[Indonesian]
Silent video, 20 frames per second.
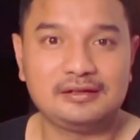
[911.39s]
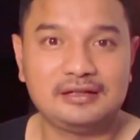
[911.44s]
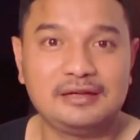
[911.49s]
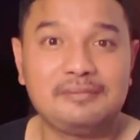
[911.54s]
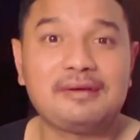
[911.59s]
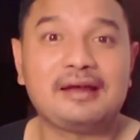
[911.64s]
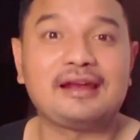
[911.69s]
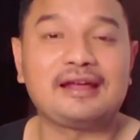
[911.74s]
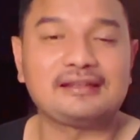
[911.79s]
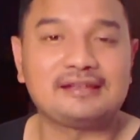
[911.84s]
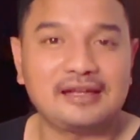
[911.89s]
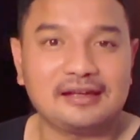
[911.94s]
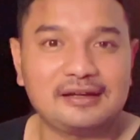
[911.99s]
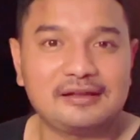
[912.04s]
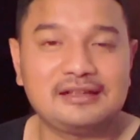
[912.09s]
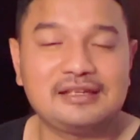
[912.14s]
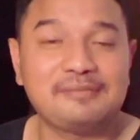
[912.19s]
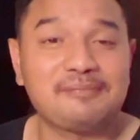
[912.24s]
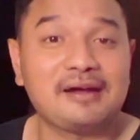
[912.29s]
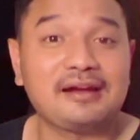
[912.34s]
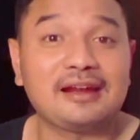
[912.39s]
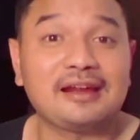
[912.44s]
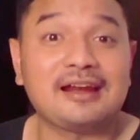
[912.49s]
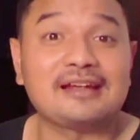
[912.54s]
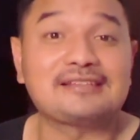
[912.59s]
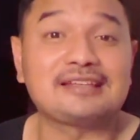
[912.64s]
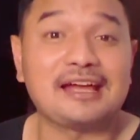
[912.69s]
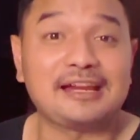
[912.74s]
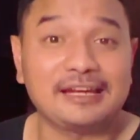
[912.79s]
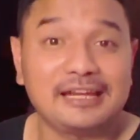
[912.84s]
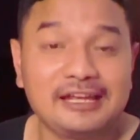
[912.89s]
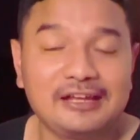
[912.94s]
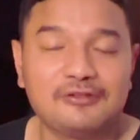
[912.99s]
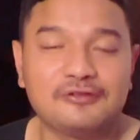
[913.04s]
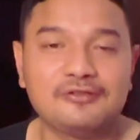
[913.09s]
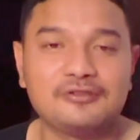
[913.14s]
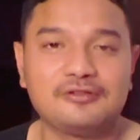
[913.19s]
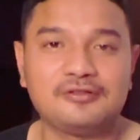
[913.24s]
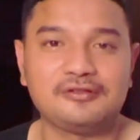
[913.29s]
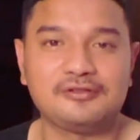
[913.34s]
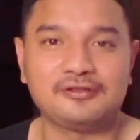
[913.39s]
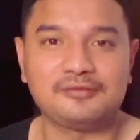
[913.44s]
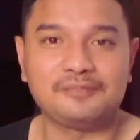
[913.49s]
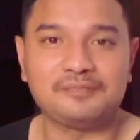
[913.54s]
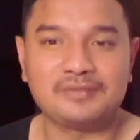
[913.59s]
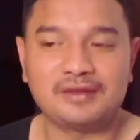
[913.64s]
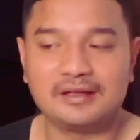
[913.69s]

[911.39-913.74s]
gimana cara gimana rasanya lur